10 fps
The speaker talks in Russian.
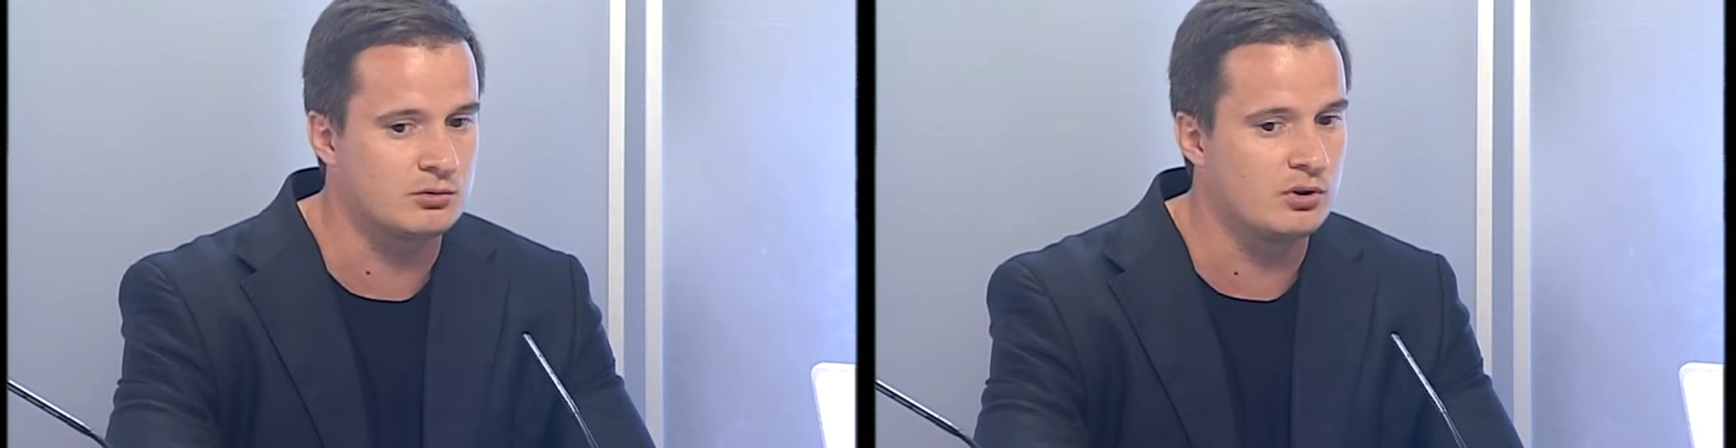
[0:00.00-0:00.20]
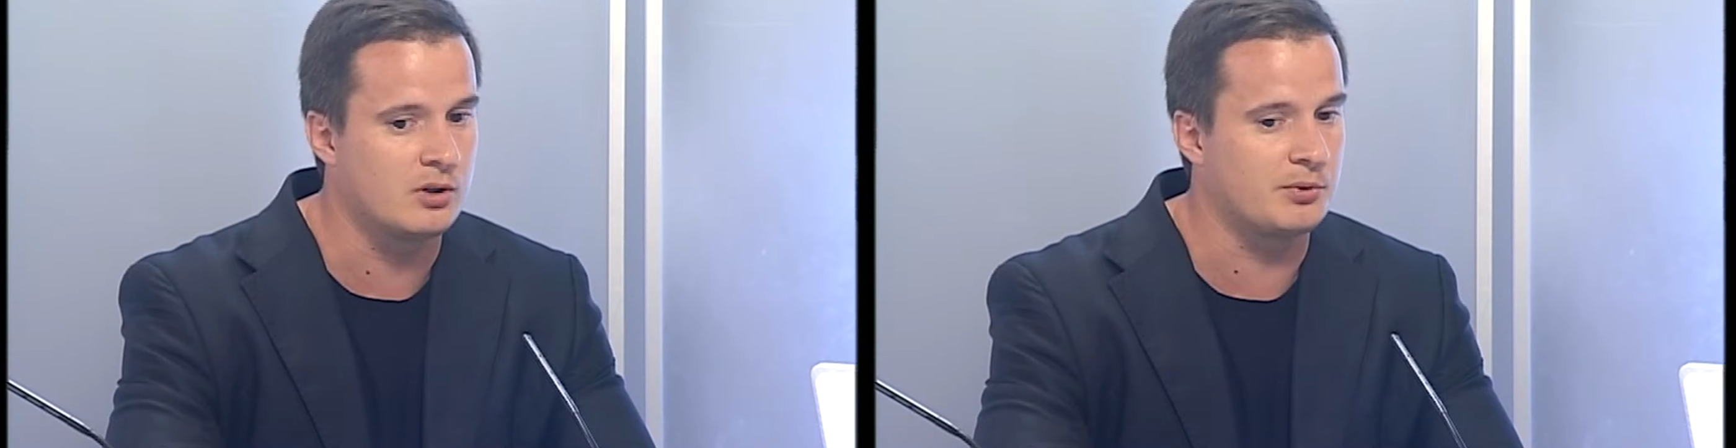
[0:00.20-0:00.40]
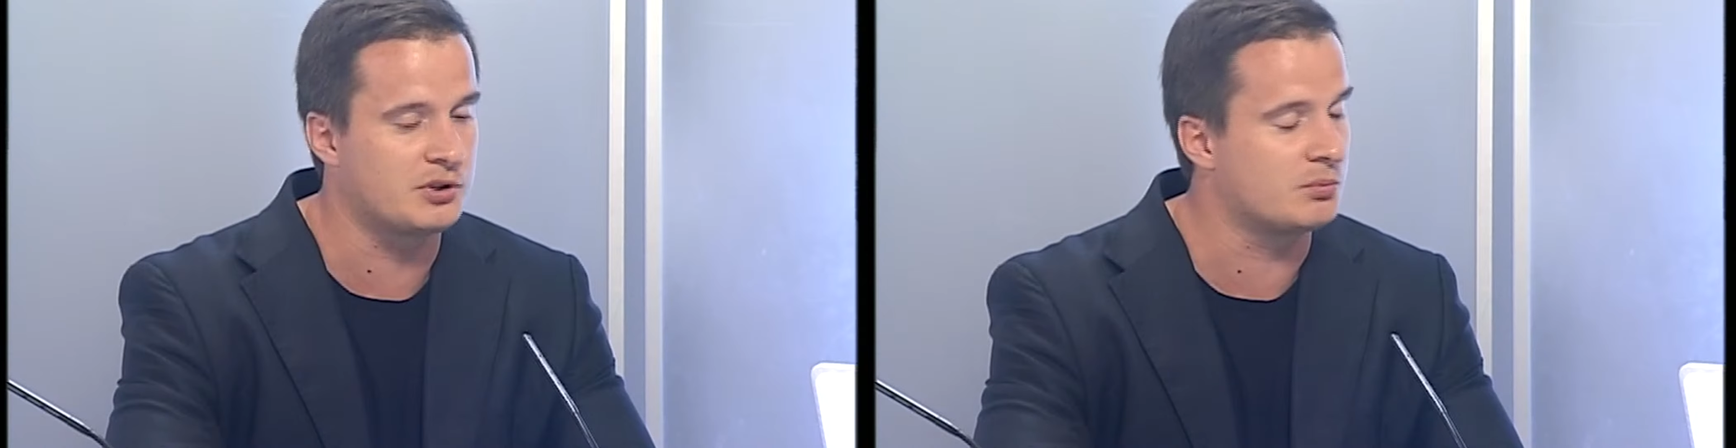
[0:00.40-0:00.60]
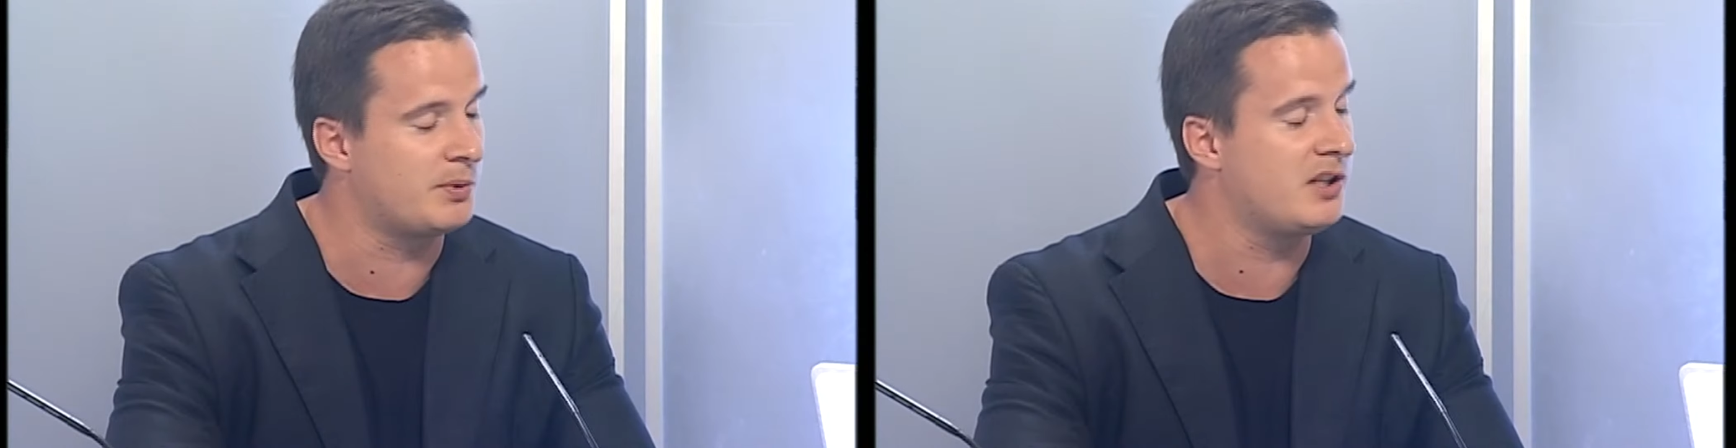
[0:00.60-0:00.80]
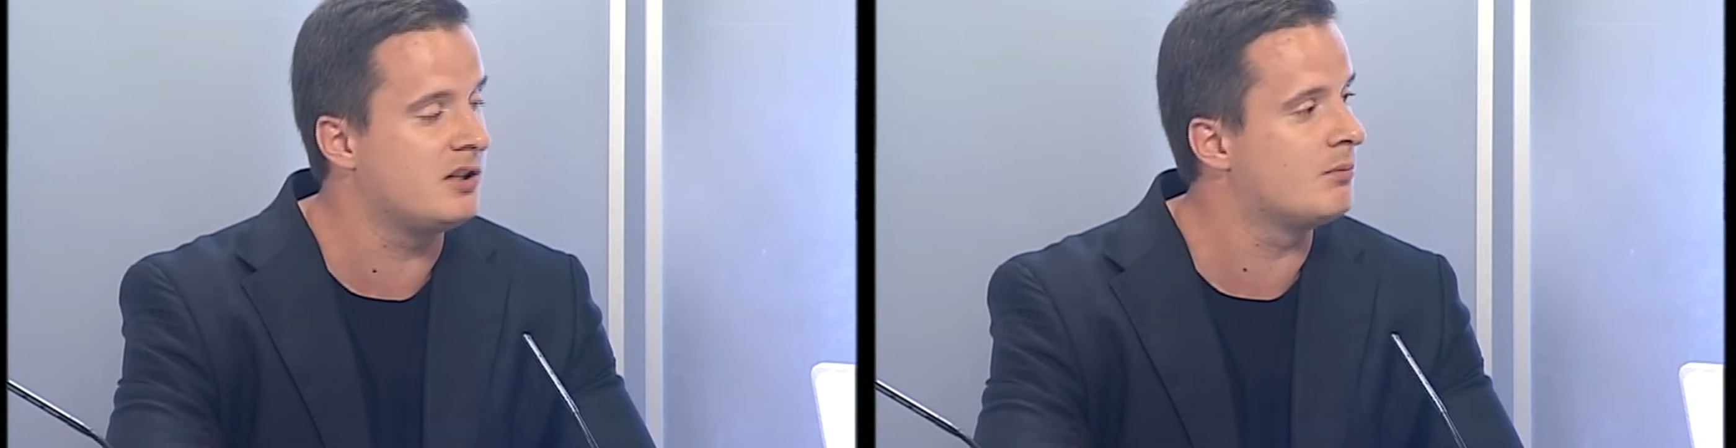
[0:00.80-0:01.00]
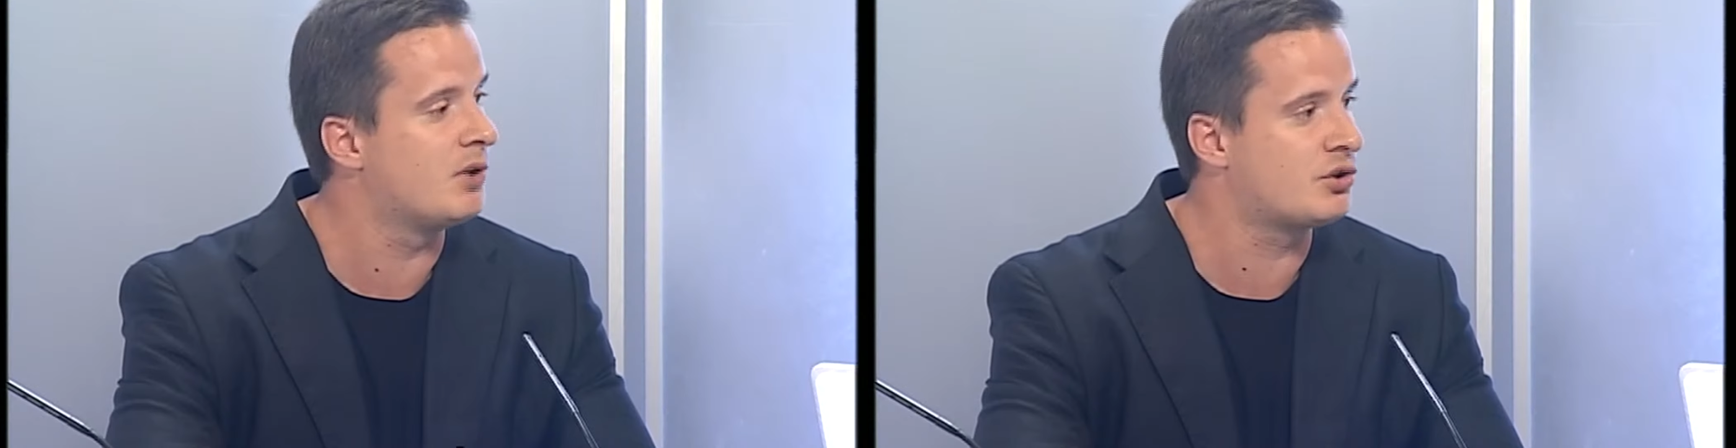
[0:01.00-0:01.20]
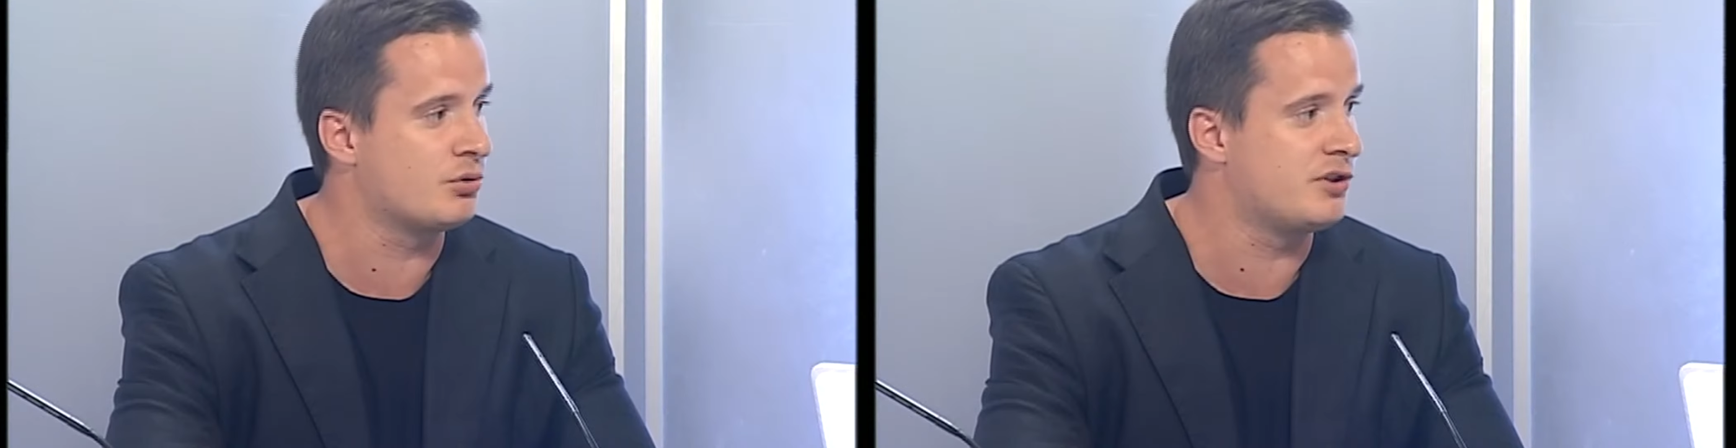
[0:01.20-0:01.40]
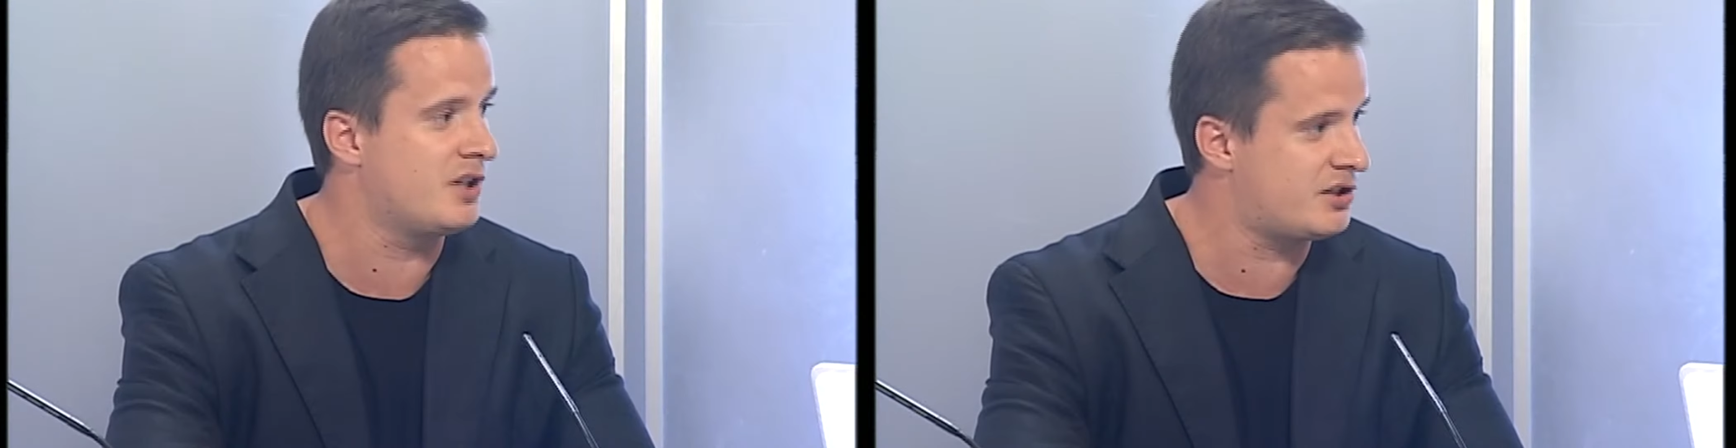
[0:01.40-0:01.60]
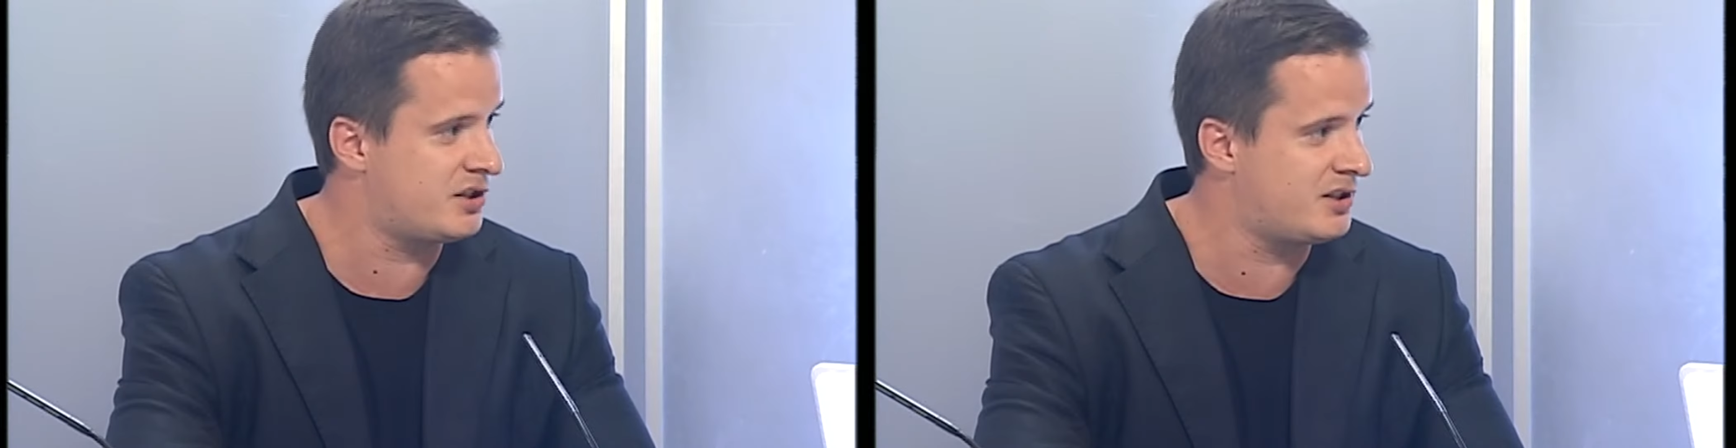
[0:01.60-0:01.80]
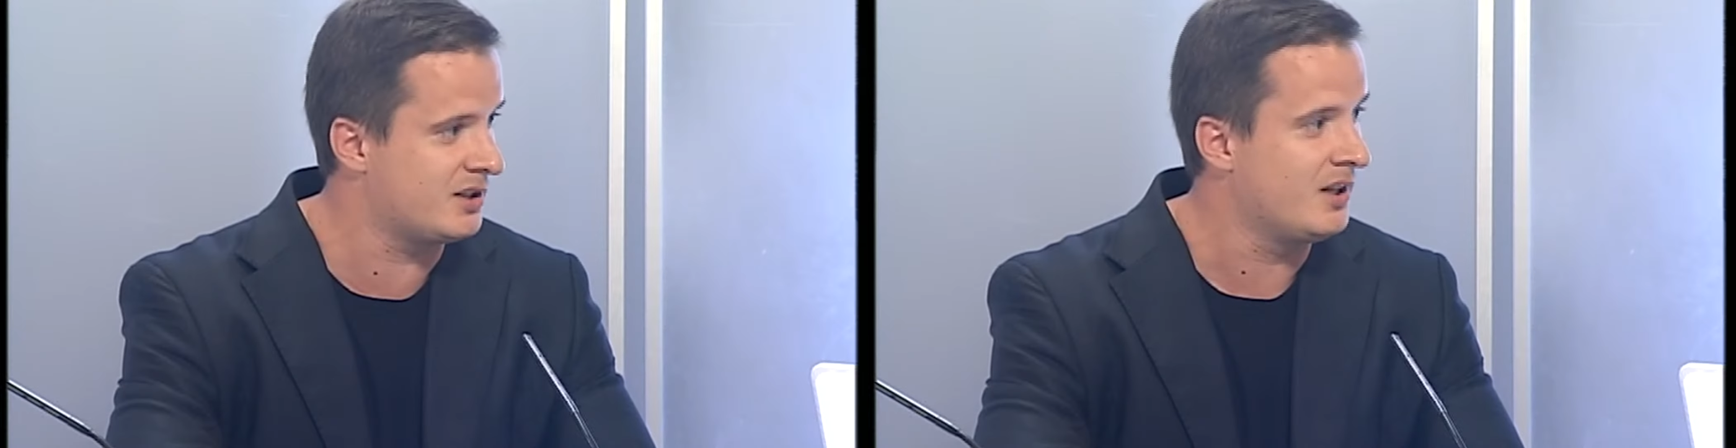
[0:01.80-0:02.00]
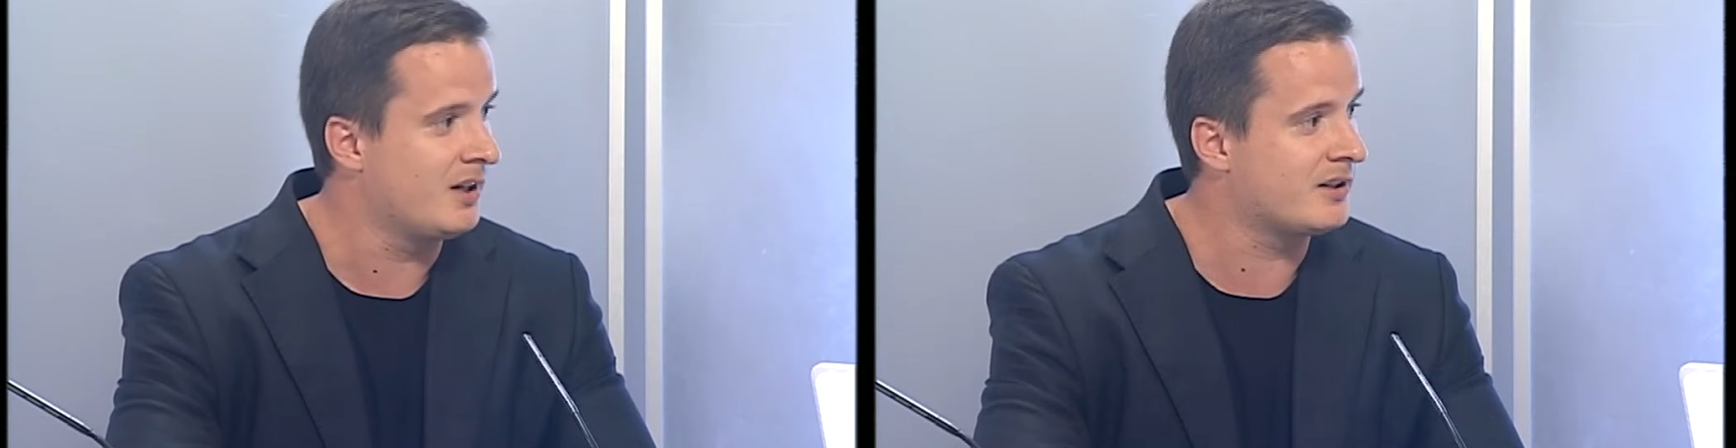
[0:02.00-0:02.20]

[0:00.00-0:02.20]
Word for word: только преступлений небольшой тяжести,